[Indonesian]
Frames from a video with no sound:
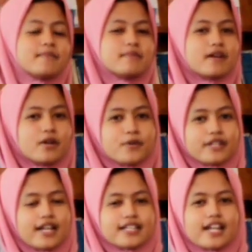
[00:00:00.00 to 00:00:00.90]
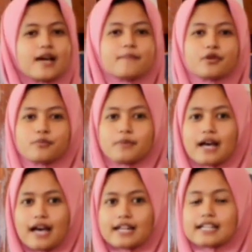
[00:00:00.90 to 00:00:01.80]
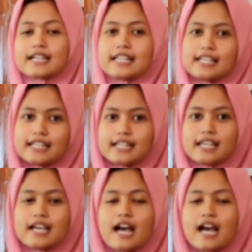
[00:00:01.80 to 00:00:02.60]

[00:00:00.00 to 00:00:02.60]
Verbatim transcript: pembangunan dalam perubahan negeri ini